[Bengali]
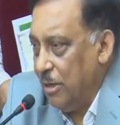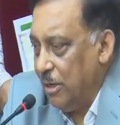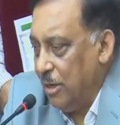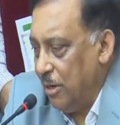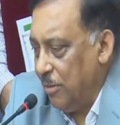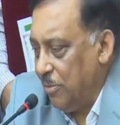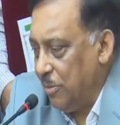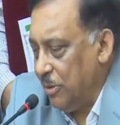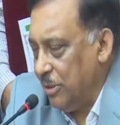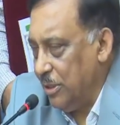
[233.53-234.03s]

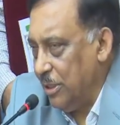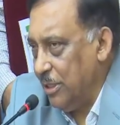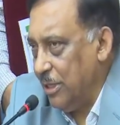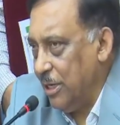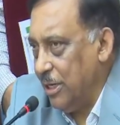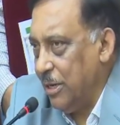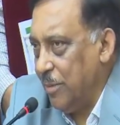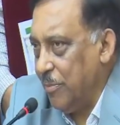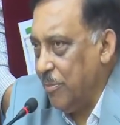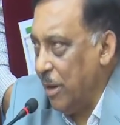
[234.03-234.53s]
নিরাপত্তা তো
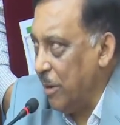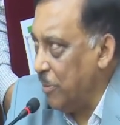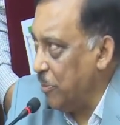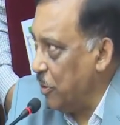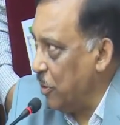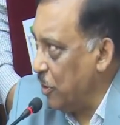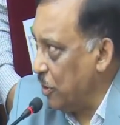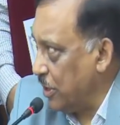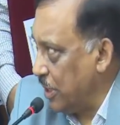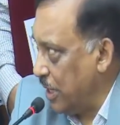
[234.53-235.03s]
একটা
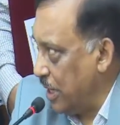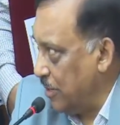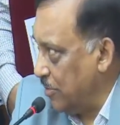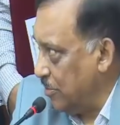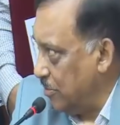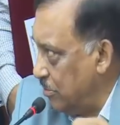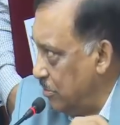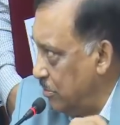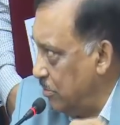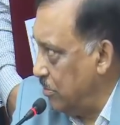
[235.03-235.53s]
ব্যাপক টার্ম
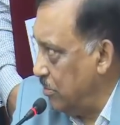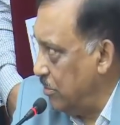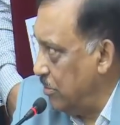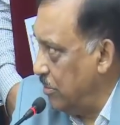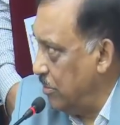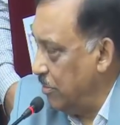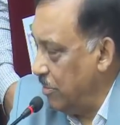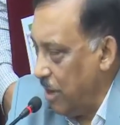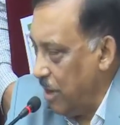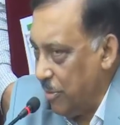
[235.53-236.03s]

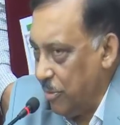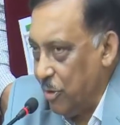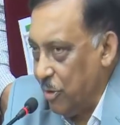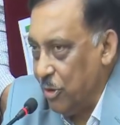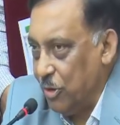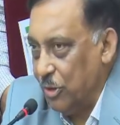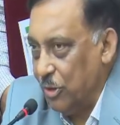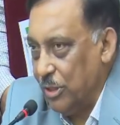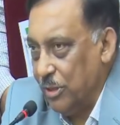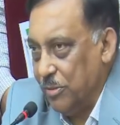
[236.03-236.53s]
ব্যাপক
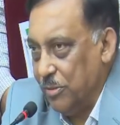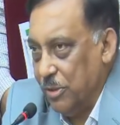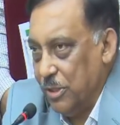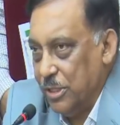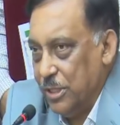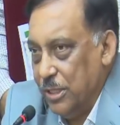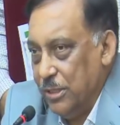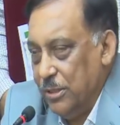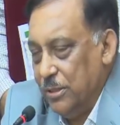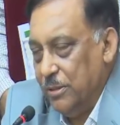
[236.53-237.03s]
কথা
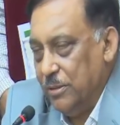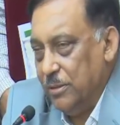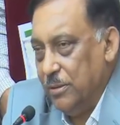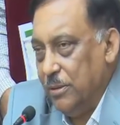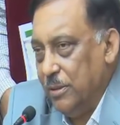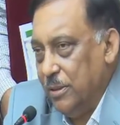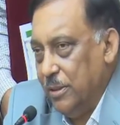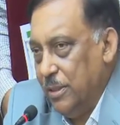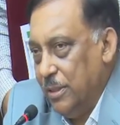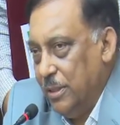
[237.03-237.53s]
বলেছেন
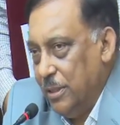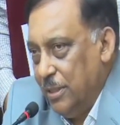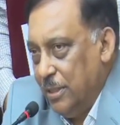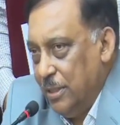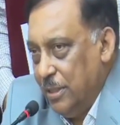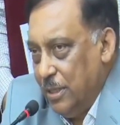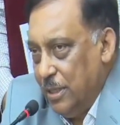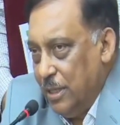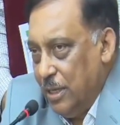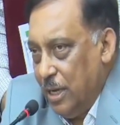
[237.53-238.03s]

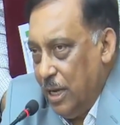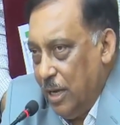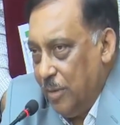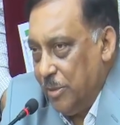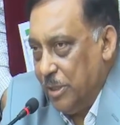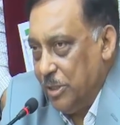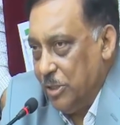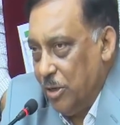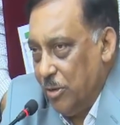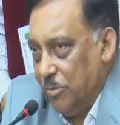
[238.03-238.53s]

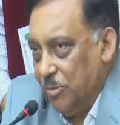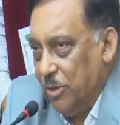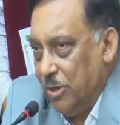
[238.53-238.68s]
আমরা সব